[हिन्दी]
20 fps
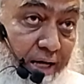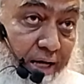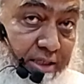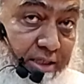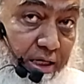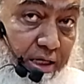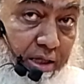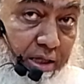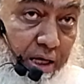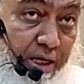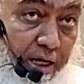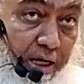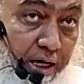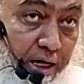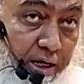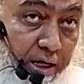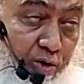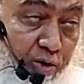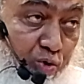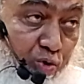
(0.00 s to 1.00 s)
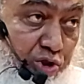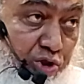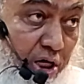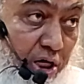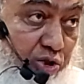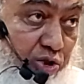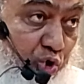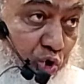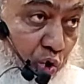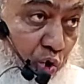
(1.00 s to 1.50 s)
इजाज़त है
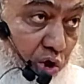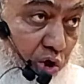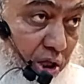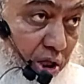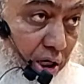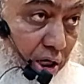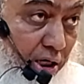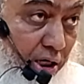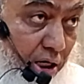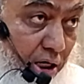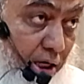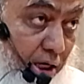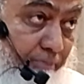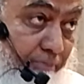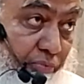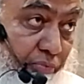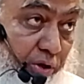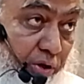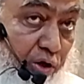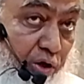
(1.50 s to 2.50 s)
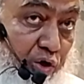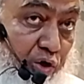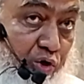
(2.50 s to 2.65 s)
रोज़ा छोड़ने की